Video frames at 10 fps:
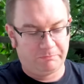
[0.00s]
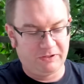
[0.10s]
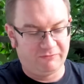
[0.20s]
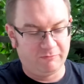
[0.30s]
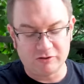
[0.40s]

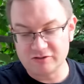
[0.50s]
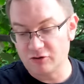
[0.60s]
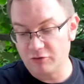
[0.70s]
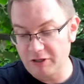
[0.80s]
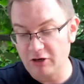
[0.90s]
piw
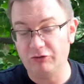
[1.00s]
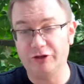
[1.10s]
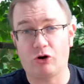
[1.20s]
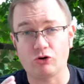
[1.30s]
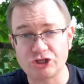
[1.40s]
mocno
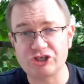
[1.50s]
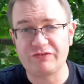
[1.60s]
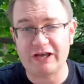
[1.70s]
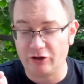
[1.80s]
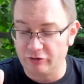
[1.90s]
chmielonych,
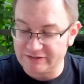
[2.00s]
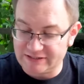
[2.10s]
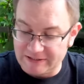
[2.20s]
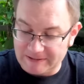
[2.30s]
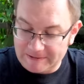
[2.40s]

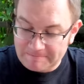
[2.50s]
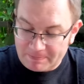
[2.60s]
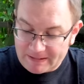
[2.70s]
orzeźwiających,